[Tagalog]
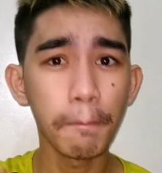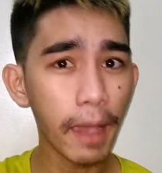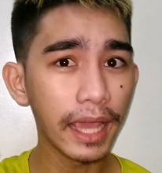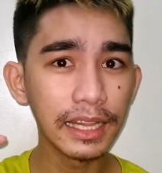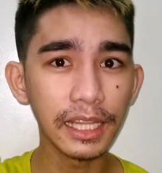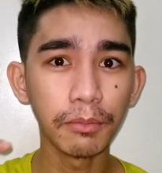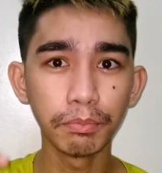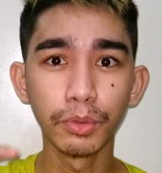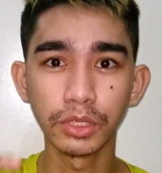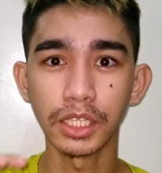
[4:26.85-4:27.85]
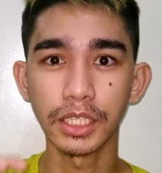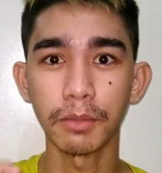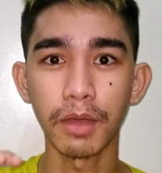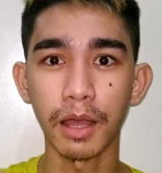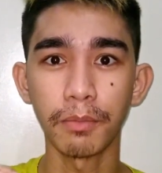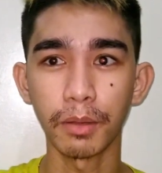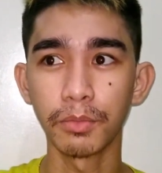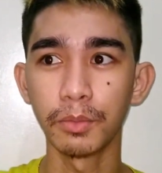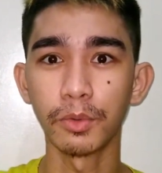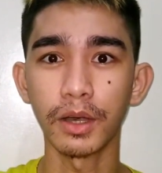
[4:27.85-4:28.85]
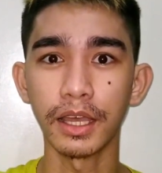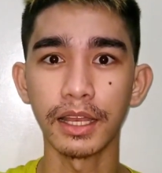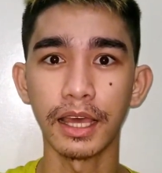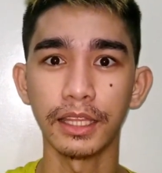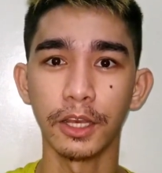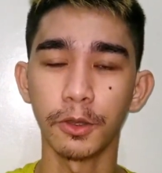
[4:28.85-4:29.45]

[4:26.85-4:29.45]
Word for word: mild lang po siya sa mga pagmumukha natin